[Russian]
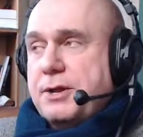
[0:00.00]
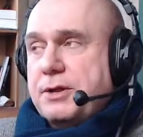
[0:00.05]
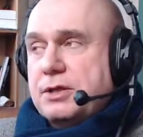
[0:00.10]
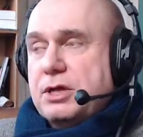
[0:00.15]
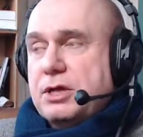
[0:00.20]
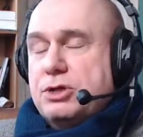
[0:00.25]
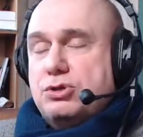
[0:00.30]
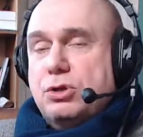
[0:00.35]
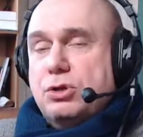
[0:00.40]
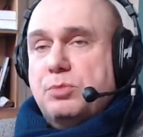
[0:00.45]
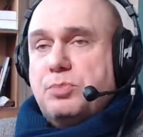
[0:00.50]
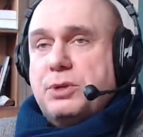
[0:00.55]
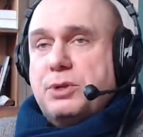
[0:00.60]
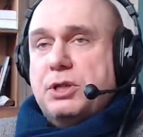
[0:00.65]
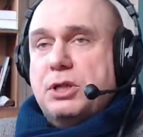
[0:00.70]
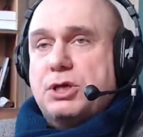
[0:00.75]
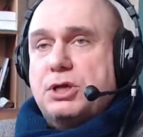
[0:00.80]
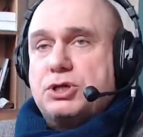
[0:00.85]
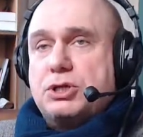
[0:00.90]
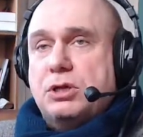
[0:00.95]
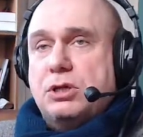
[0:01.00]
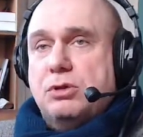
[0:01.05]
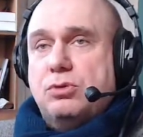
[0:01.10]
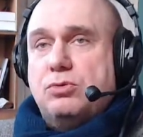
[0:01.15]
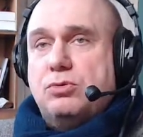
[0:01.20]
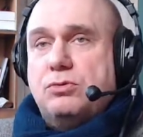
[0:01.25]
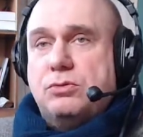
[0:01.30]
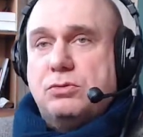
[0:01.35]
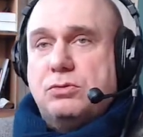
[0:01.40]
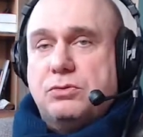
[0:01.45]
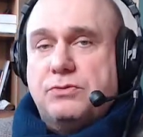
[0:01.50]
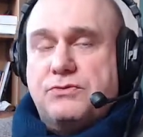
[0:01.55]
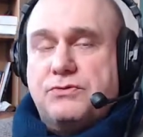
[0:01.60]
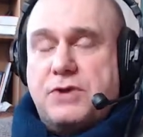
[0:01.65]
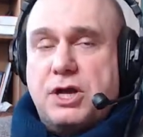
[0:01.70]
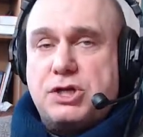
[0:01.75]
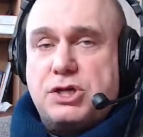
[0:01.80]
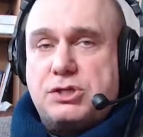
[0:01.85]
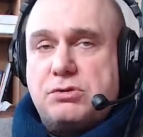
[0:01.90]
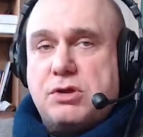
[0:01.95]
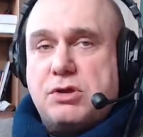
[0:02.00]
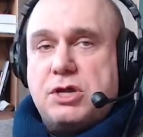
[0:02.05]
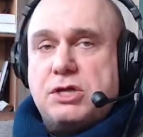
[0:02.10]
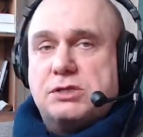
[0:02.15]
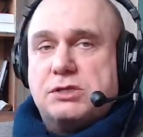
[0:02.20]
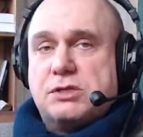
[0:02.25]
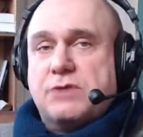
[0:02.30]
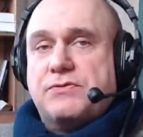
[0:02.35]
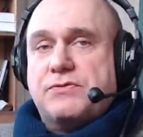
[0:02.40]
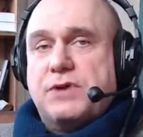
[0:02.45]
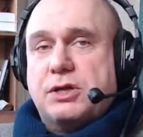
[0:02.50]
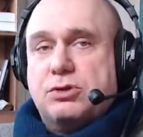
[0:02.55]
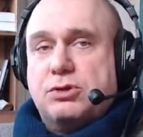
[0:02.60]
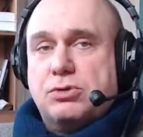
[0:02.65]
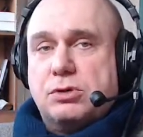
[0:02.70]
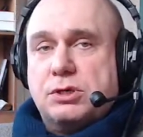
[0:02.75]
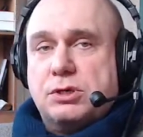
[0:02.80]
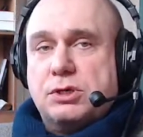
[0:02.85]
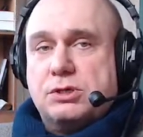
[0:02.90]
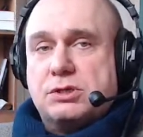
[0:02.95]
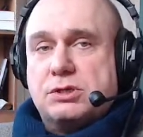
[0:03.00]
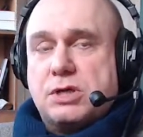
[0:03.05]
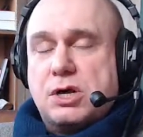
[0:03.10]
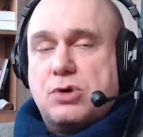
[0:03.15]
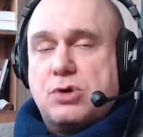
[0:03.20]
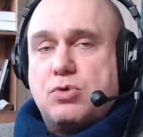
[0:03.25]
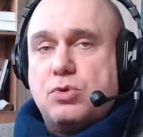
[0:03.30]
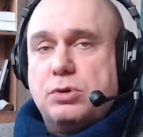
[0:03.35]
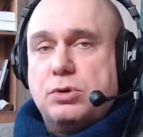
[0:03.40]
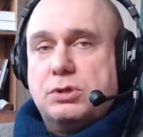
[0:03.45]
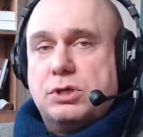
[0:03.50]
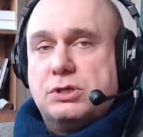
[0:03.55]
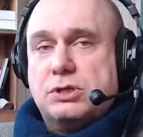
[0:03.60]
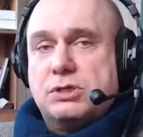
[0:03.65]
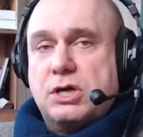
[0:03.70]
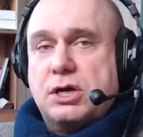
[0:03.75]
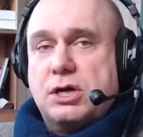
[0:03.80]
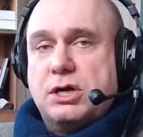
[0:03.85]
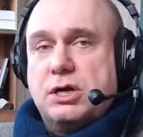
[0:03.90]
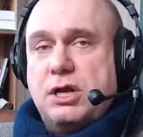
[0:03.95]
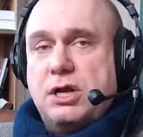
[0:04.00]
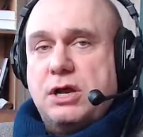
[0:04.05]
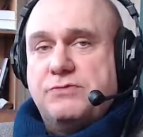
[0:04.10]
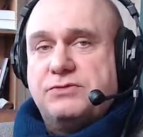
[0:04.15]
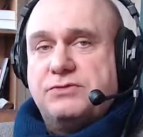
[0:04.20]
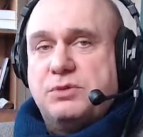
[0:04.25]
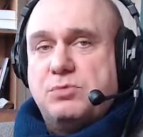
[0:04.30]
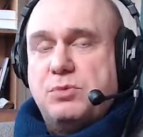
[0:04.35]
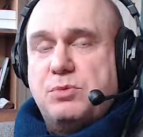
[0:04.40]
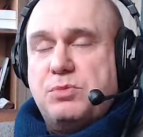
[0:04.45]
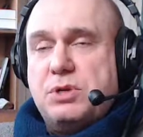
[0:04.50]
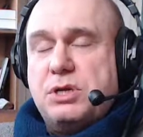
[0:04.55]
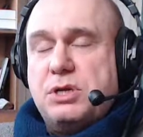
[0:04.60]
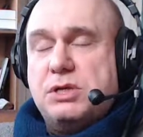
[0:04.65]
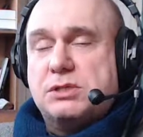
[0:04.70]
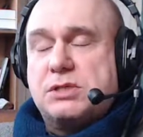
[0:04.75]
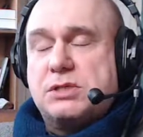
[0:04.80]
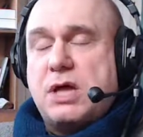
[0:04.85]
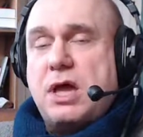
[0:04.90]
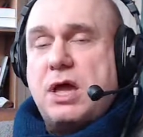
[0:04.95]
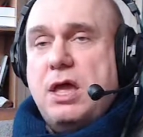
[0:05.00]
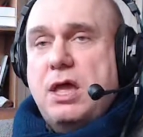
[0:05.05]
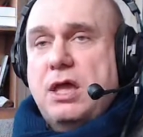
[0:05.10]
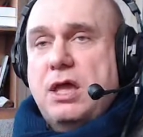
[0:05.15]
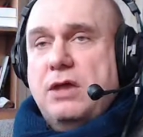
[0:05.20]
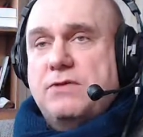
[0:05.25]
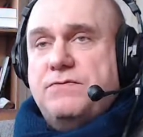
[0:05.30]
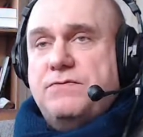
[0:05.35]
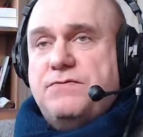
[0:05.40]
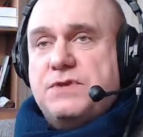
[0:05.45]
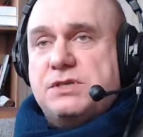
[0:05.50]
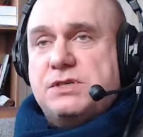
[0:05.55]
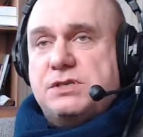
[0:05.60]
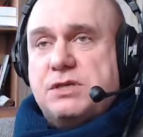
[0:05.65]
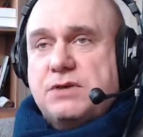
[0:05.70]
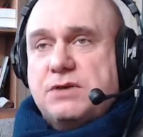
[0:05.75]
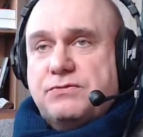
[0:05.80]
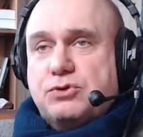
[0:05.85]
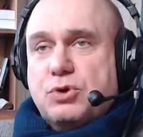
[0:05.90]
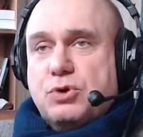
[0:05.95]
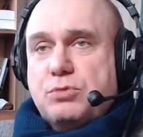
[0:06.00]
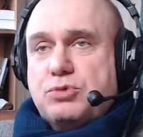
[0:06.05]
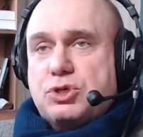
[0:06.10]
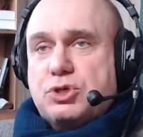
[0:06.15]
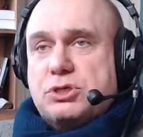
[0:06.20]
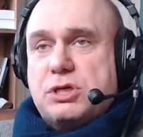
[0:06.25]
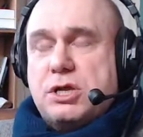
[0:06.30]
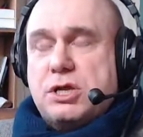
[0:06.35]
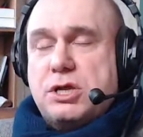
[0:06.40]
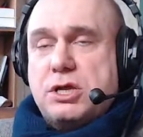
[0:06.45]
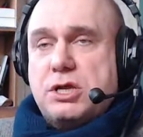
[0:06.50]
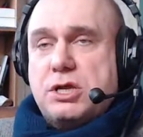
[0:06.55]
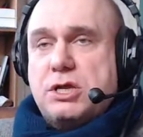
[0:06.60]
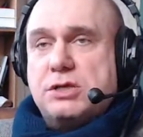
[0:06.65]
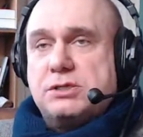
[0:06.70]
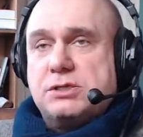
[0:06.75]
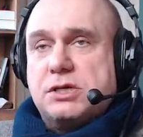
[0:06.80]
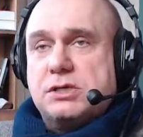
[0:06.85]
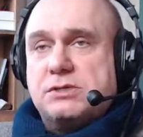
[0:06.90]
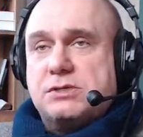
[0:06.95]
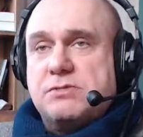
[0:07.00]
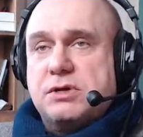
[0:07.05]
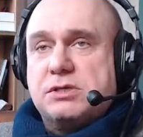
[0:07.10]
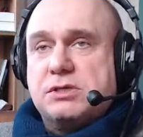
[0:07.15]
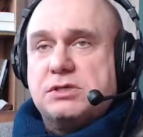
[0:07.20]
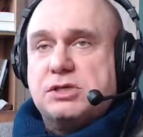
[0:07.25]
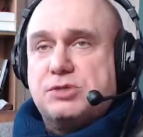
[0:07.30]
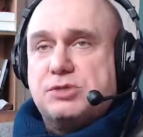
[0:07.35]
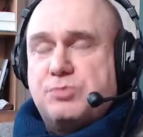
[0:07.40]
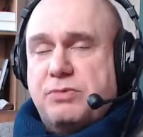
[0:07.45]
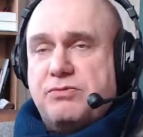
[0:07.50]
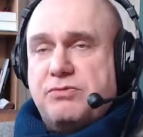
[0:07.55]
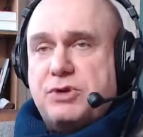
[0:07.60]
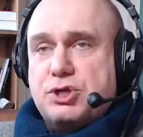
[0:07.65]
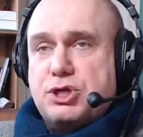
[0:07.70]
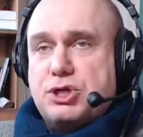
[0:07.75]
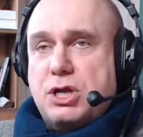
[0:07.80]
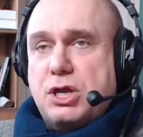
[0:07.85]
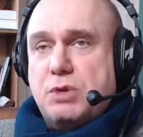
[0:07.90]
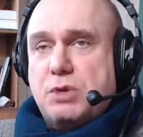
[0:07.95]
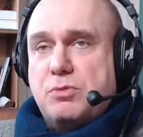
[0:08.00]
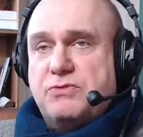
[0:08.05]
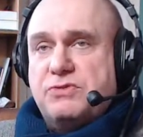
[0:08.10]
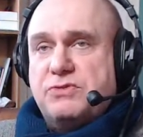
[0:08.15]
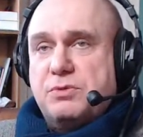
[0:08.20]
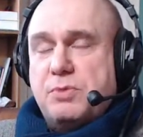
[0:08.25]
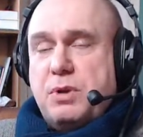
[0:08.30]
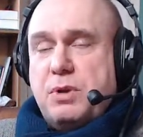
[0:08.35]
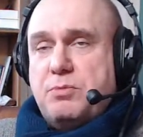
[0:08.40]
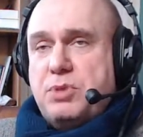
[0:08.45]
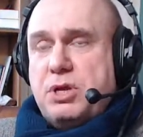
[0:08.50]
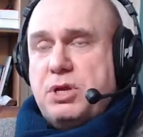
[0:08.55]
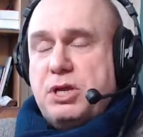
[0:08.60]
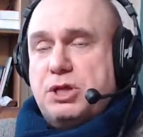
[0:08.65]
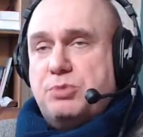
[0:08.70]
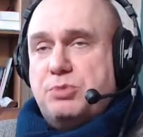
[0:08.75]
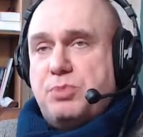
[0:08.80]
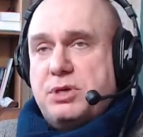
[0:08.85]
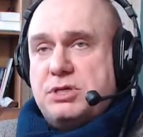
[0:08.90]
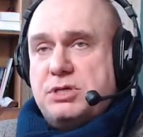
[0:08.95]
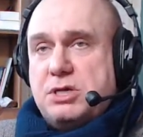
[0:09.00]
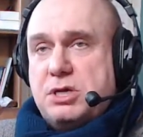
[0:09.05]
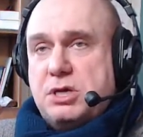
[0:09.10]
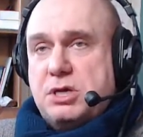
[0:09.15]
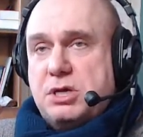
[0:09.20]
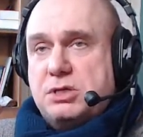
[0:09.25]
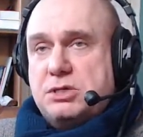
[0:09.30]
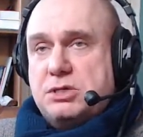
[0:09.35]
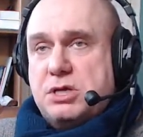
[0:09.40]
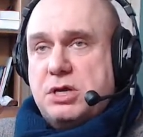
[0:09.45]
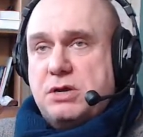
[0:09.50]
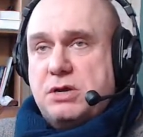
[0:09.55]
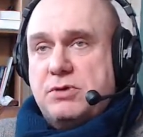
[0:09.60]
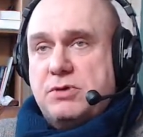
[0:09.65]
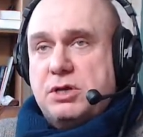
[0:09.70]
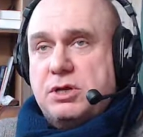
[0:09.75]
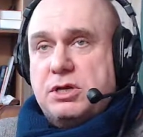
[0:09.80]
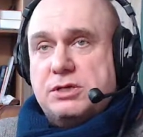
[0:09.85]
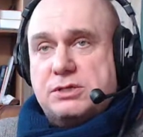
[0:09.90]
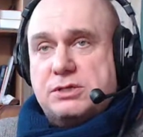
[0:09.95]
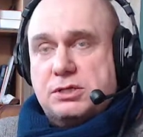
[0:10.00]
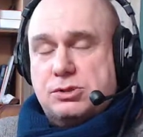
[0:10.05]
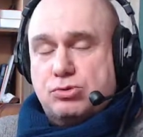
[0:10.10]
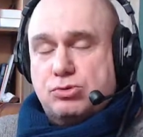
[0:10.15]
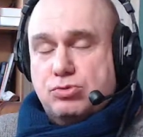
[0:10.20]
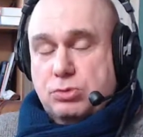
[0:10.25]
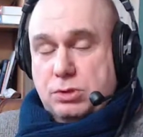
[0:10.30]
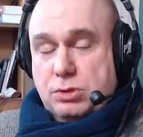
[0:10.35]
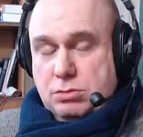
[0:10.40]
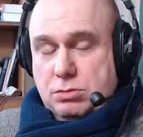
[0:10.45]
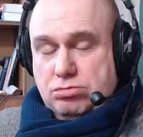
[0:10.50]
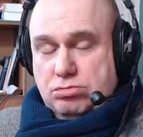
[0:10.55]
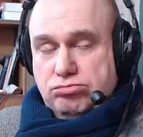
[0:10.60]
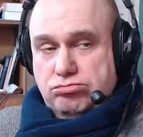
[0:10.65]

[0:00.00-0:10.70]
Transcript: Значит, он предложил э, в качестве рисков, которые страхует ОСАГО для автомобилиста, ввести в том числе и риски, связанные с повреждением автомобиля автомобиля от падения дерева или сосульки.